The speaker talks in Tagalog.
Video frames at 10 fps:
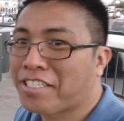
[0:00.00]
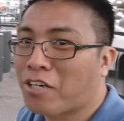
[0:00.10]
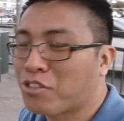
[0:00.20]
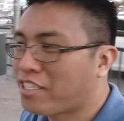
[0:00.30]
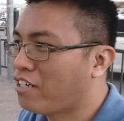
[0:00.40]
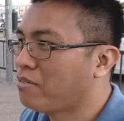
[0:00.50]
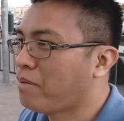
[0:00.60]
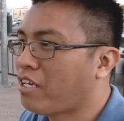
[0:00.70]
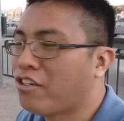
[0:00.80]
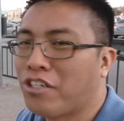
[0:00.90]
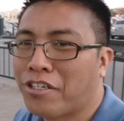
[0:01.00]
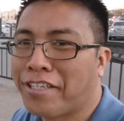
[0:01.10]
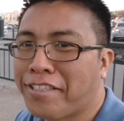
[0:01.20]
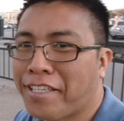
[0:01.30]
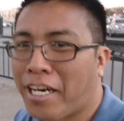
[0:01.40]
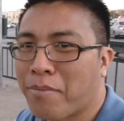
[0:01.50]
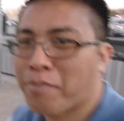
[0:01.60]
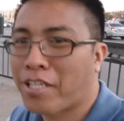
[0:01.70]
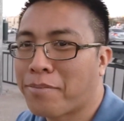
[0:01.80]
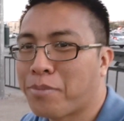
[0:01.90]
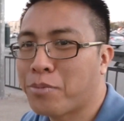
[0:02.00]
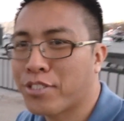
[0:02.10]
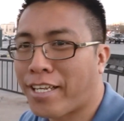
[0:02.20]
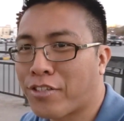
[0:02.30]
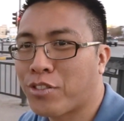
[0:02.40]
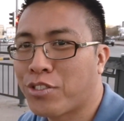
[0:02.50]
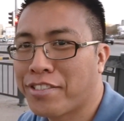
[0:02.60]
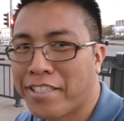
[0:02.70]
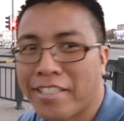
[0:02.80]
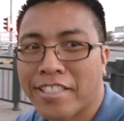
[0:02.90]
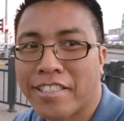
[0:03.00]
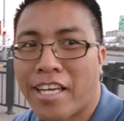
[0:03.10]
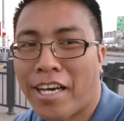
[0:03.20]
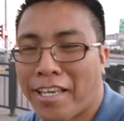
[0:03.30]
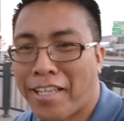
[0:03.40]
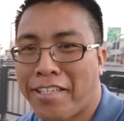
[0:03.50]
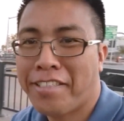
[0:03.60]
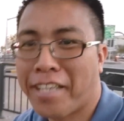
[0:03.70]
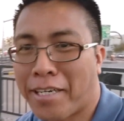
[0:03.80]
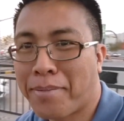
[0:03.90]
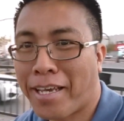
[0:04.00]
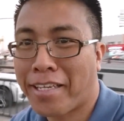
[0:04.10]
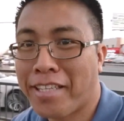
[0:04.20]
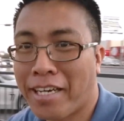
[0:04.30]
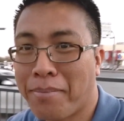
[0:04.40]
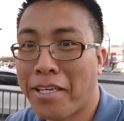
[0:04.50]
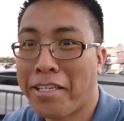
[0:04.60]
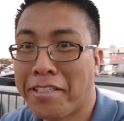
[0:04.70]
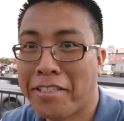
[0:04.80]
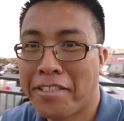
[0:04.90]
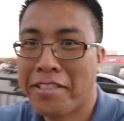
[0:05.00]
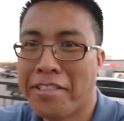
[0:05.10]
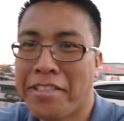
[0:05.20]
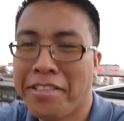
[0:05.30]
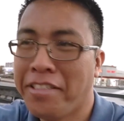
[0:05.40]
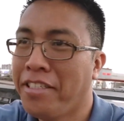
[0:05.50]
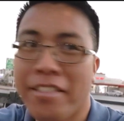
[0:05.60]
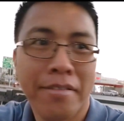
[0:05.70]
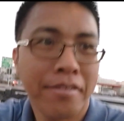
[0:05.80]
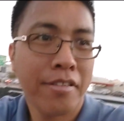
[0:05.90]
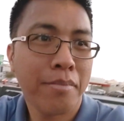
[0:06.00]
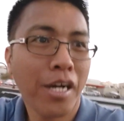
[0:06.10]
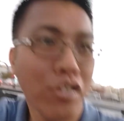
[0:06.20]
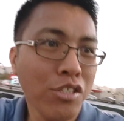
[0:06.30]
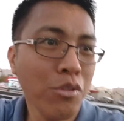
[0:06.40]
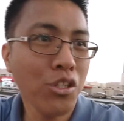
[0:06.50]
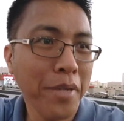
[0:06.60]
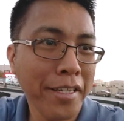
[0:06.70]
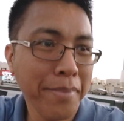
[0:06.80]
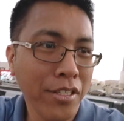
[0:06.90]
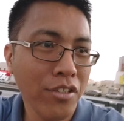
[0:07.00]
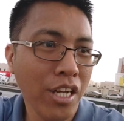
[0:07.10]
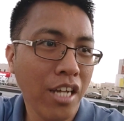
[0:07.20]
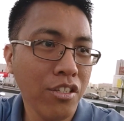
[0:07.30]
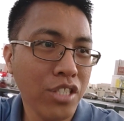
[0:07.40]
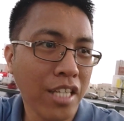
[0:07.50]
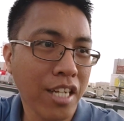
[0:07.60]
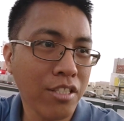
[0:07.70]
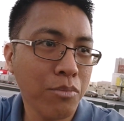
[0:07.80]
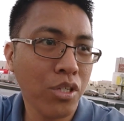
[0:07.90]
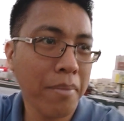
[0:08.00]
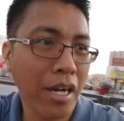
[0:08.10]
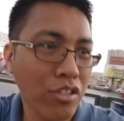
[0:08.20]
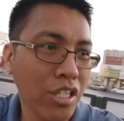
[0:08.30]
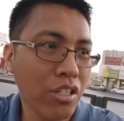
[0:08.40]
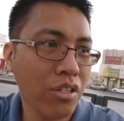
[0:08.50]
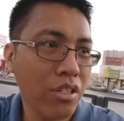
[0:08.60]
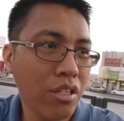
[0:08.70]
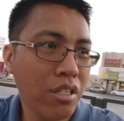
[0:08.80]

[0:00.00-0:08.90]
discount daw, pero hindi na kami pwedeng pumunta doon dahil nakabayad na kami. Baka gusto mo tumingin pa doon ng ano, sunglass muna bago dito.